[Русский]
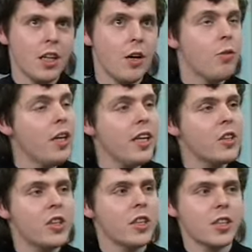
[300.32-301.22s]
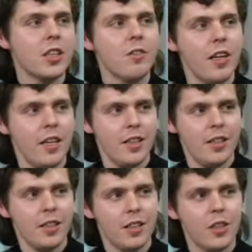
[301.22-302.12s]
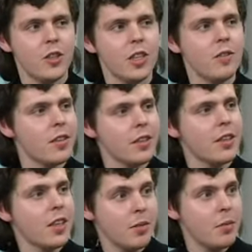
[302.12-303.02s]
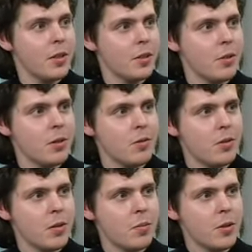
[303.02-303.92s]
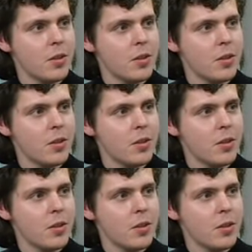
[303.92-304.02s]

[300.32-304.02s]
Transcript: Кого легче разговорить? Даже, наверное, так построй свой вопрос.